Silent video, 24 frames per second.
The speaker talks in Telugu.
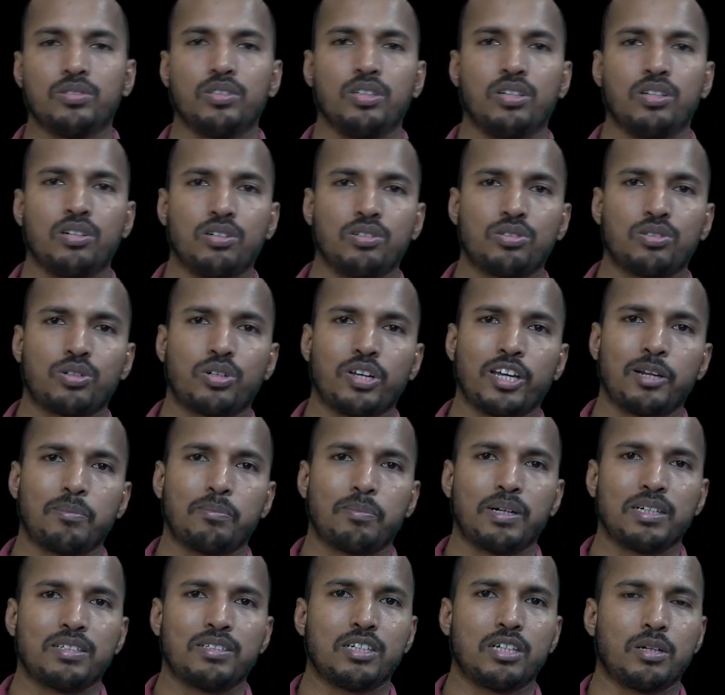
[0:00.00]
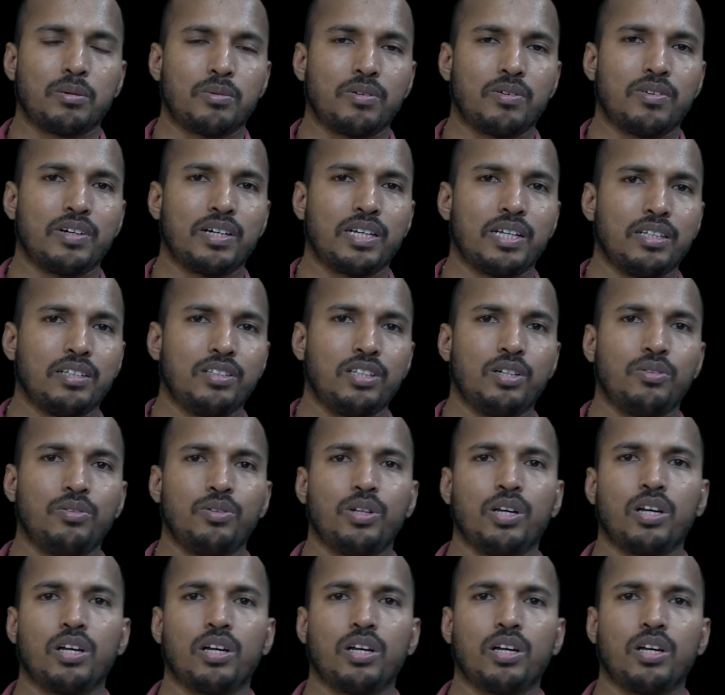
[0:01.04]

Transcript: ఈరోజుకు ఏర్పరిచినటువంటి దేవుని